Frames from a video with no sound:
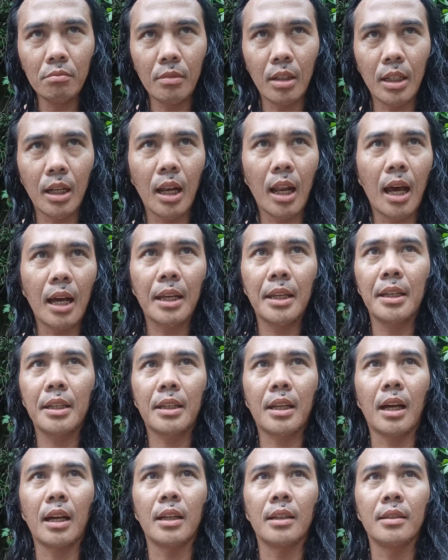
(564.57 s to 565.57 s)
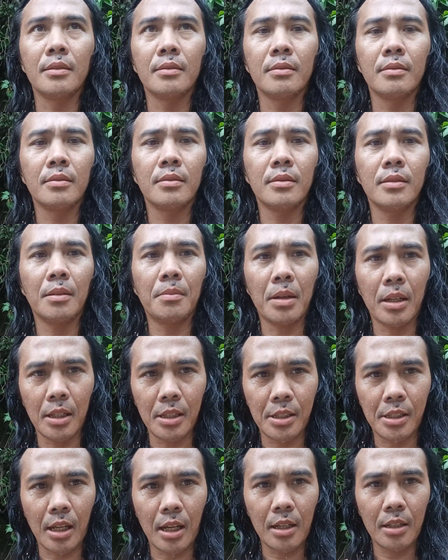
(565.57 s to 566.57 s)
Nanalangin ka na
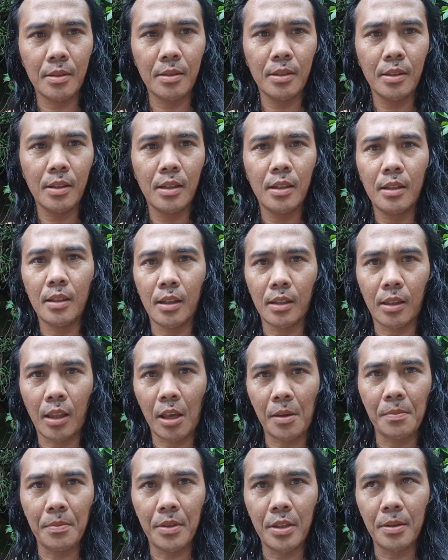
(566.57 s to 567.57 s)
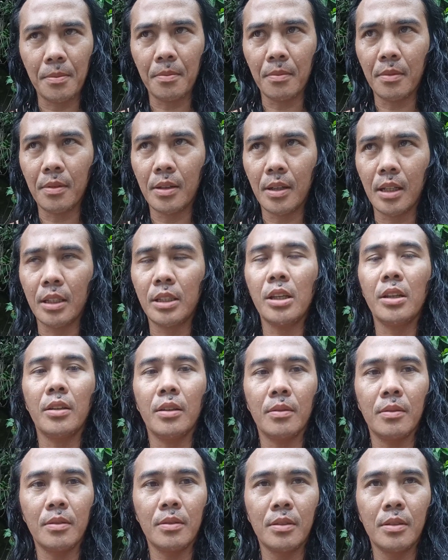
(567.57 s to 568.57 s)
mag-isa at taimtim. At yan.
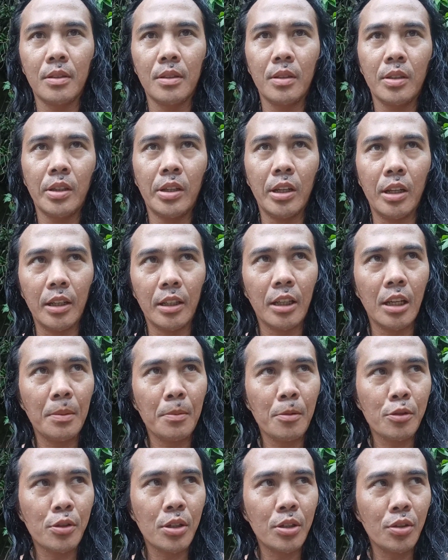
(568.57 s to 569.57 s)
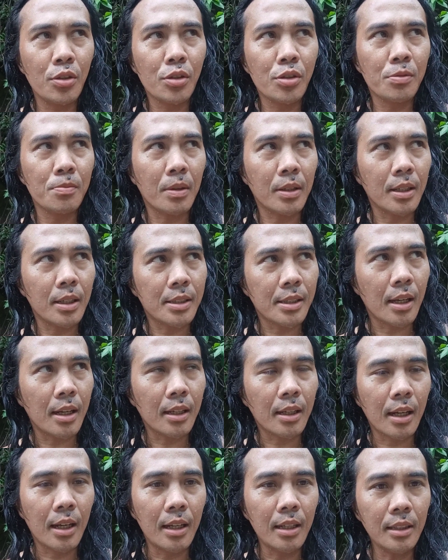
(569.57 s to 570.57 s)
Lingin mo sa Diyos,
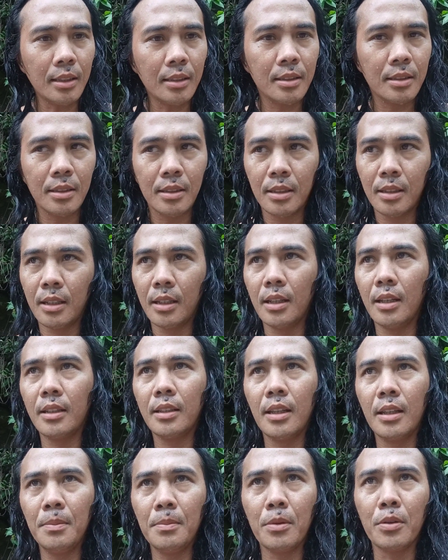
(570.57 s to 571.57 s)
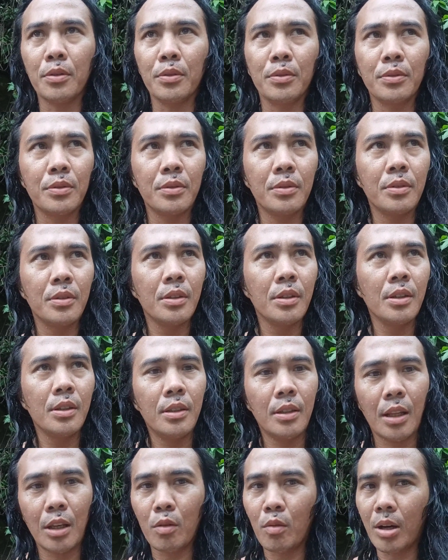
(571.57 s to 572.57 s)
magdasal ka, lingin mo
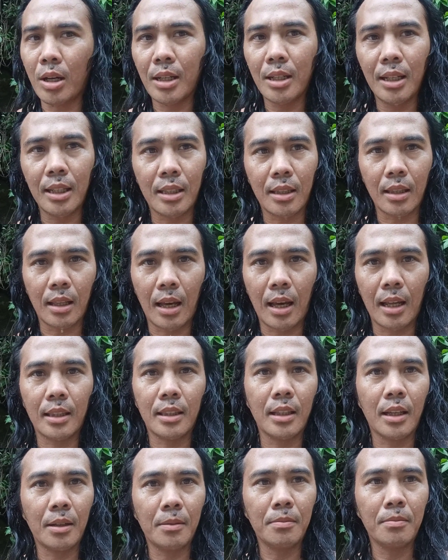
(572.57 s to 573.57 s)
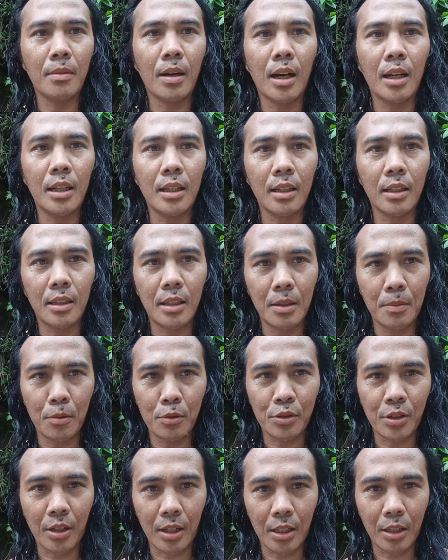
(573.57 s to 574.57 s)
na iwaglit lahat ng mga negatibo
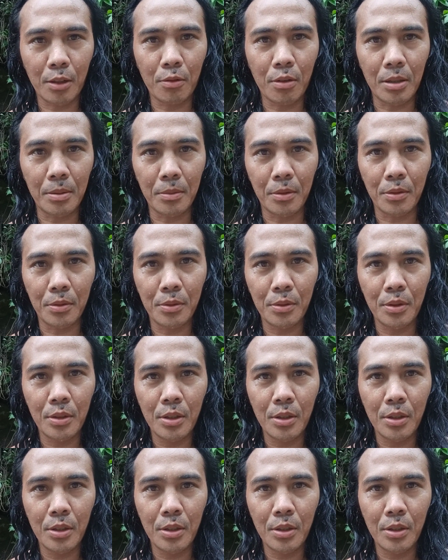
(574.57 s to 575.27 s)
sa katawan mo.